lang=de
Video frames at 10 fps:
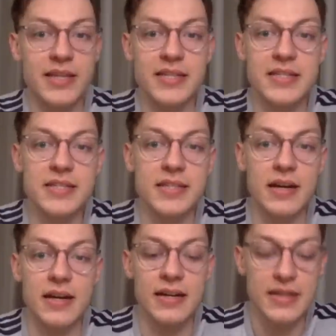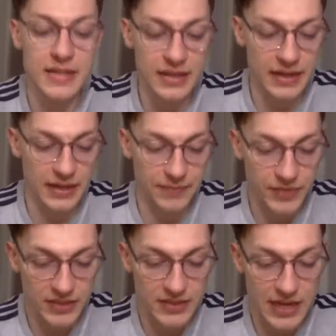letztes Jahr
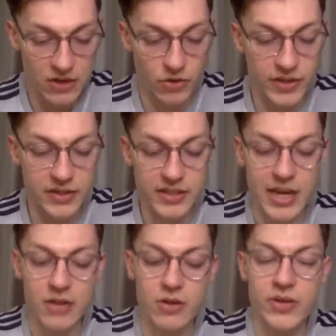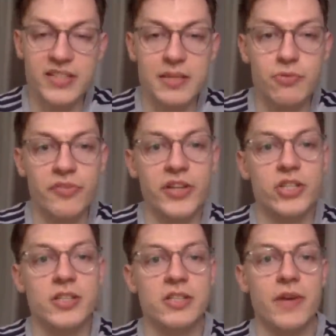ähm, Tag heuer die AquaRacer
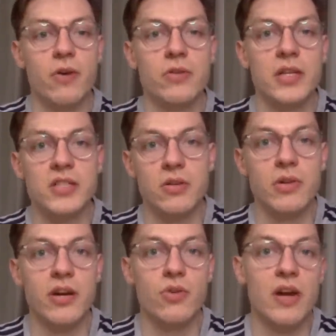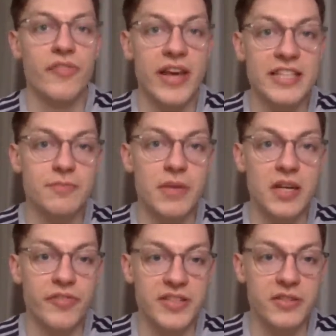Professional 200 Solar Graph
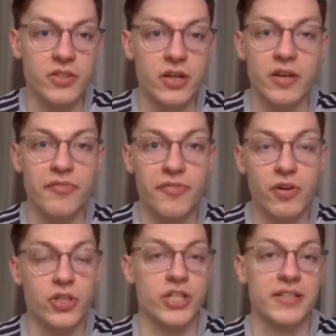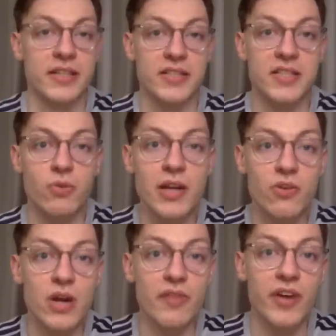erstmalig fest, äh, vorgestellt hat. Solar
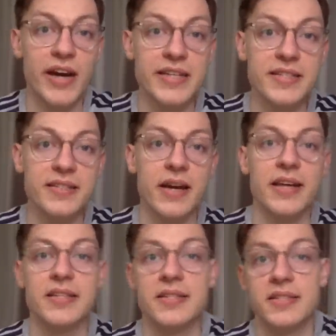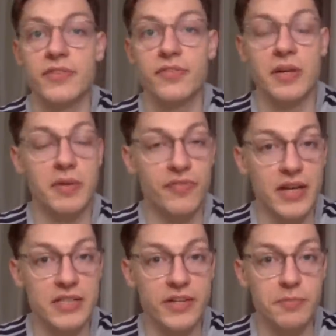Graph heißt, sie wird von einem
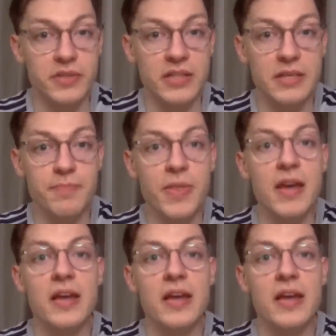Quarzwerk betrieben,